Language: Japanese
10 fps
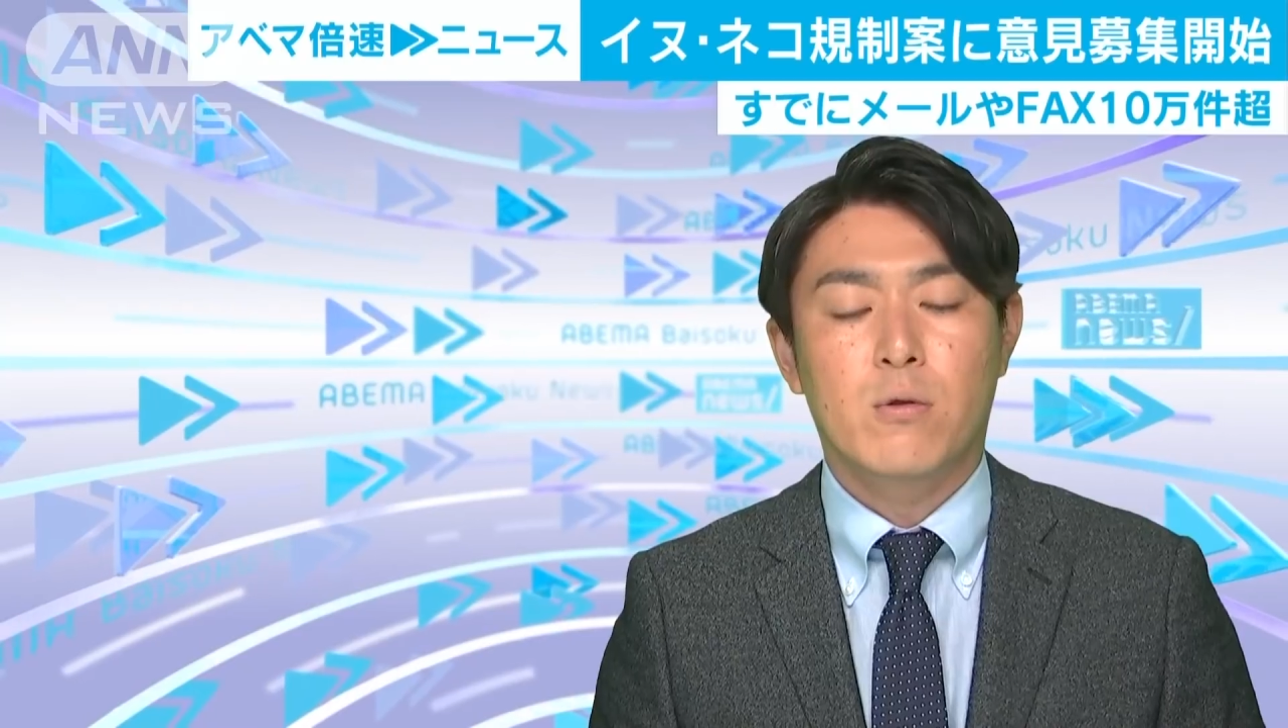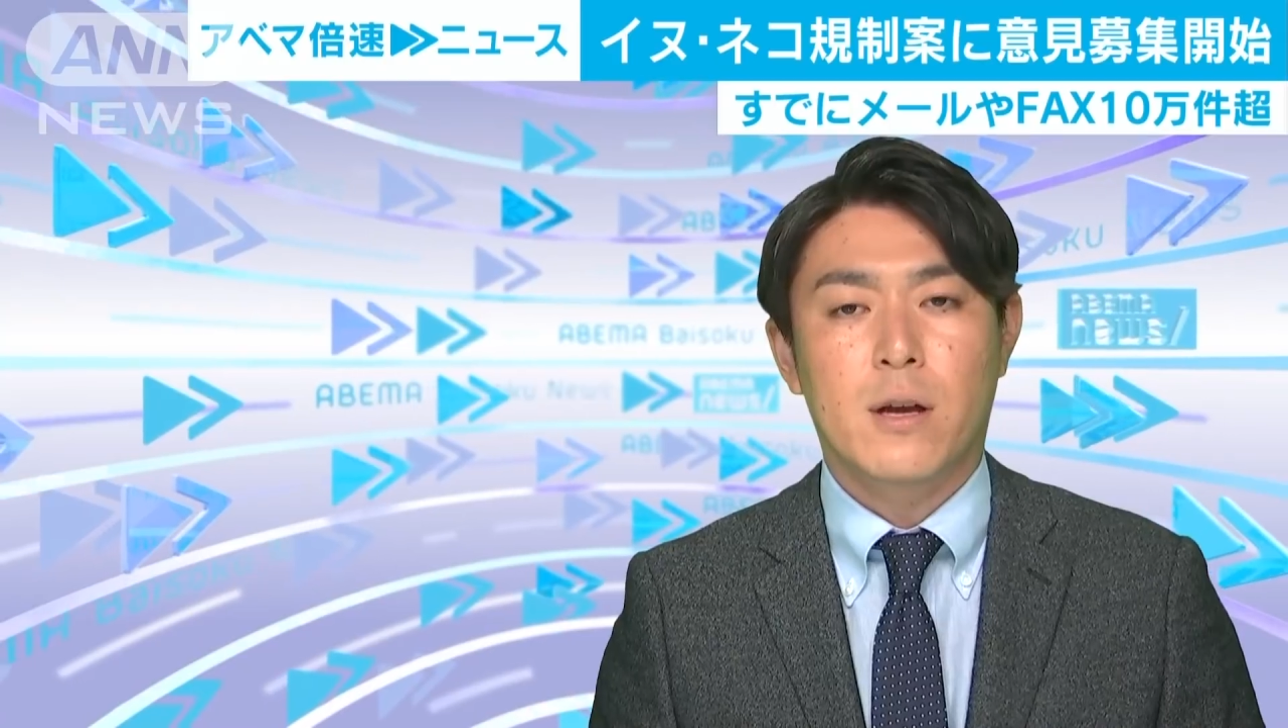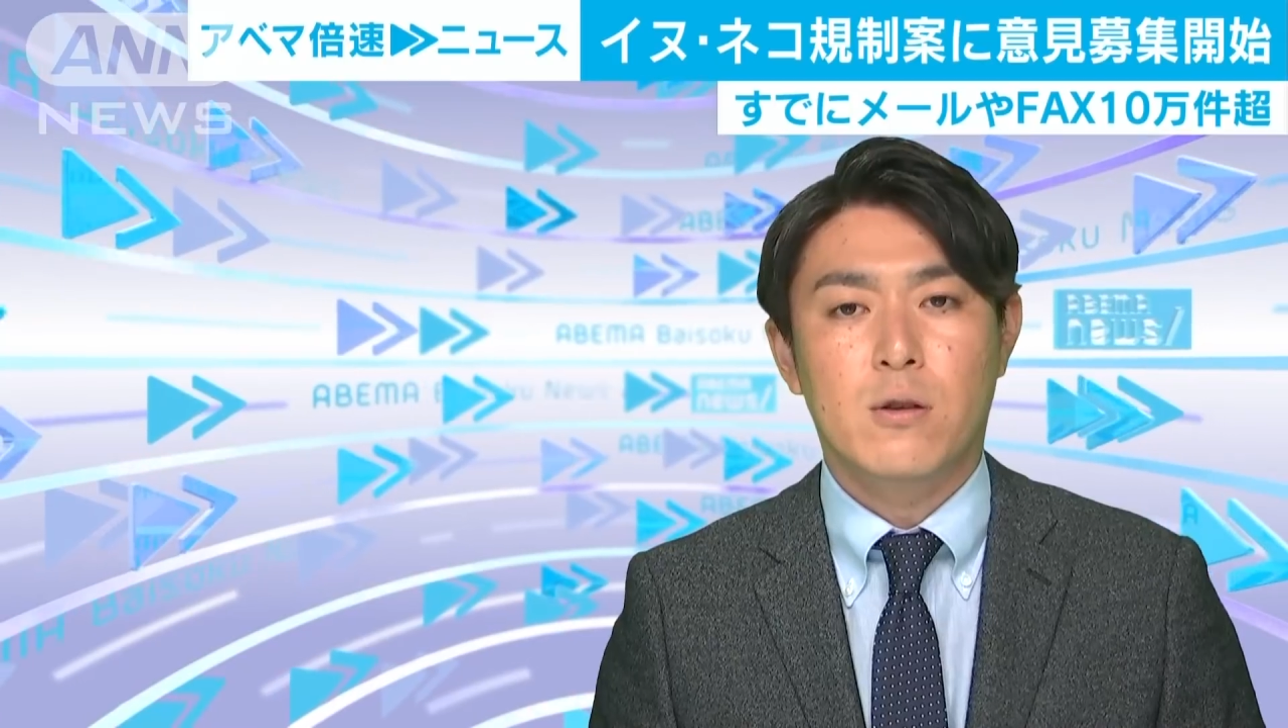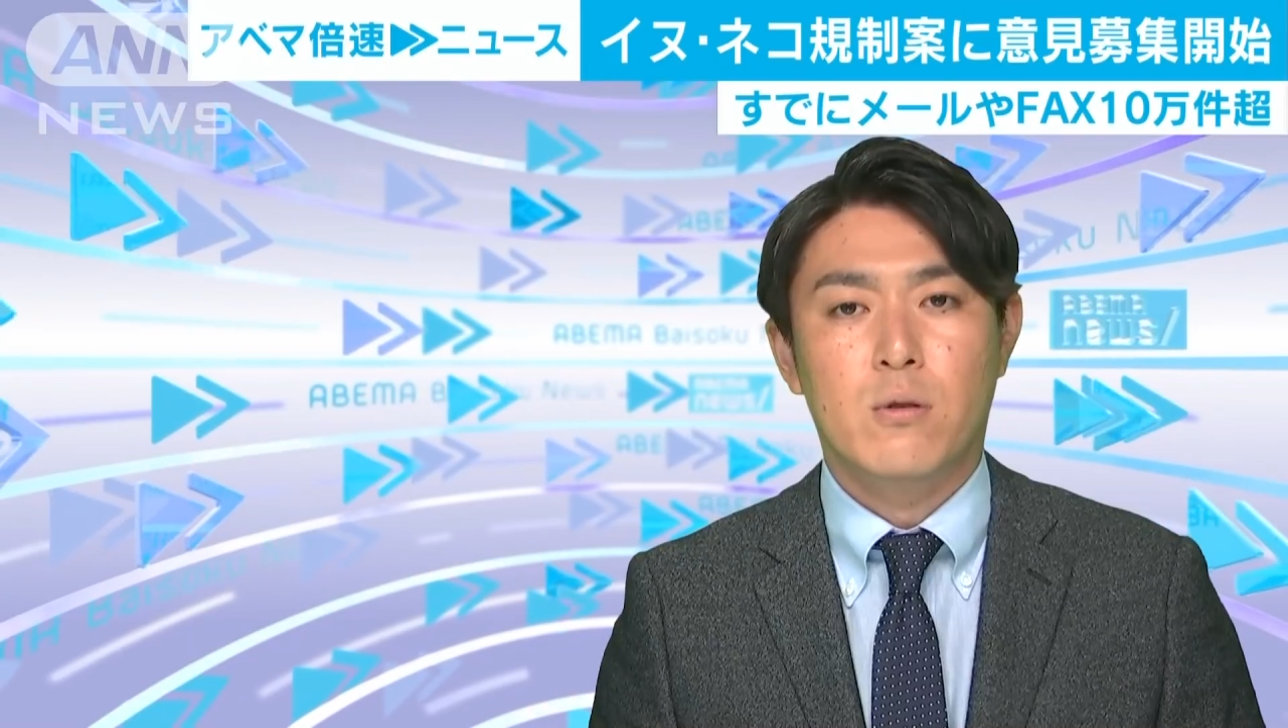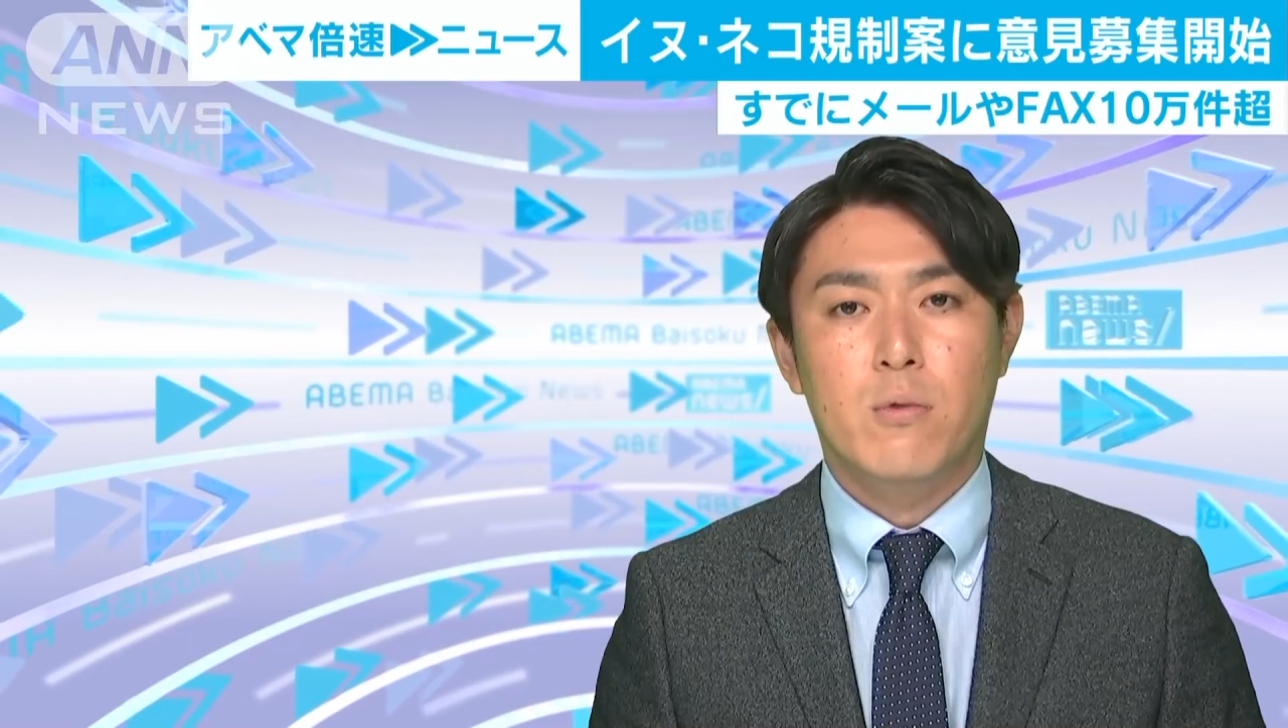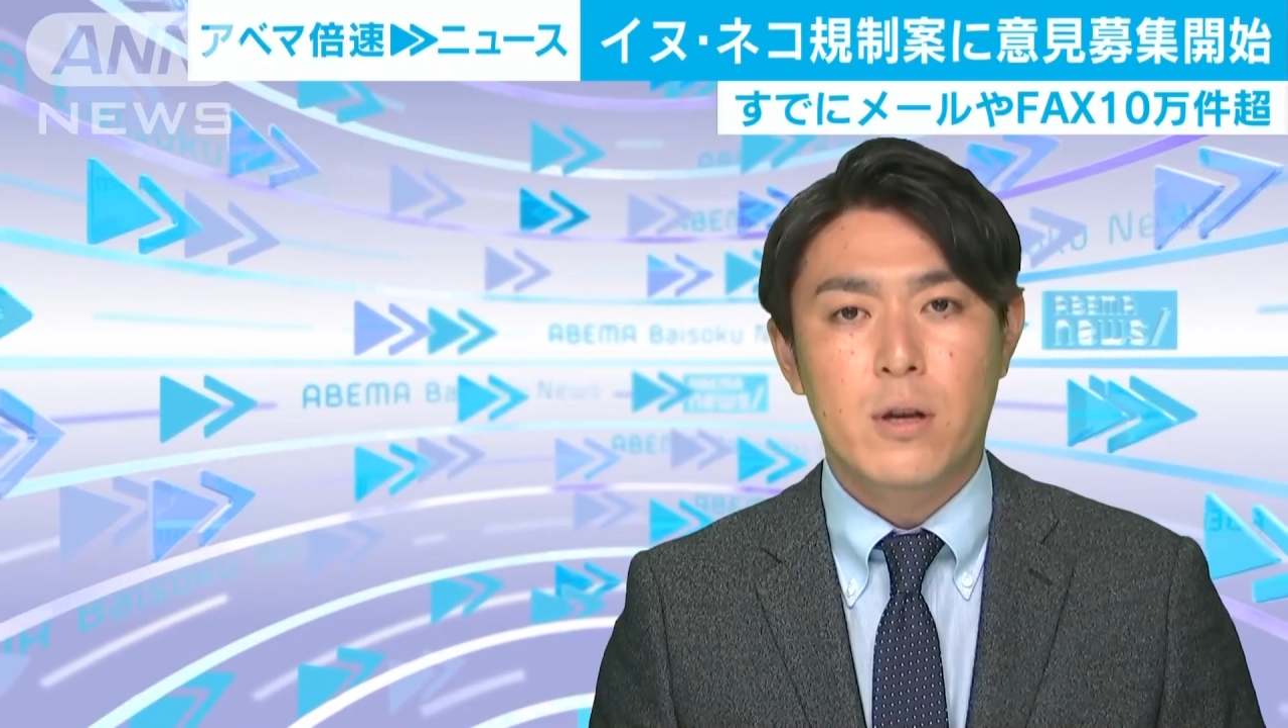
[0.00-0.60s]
ることなど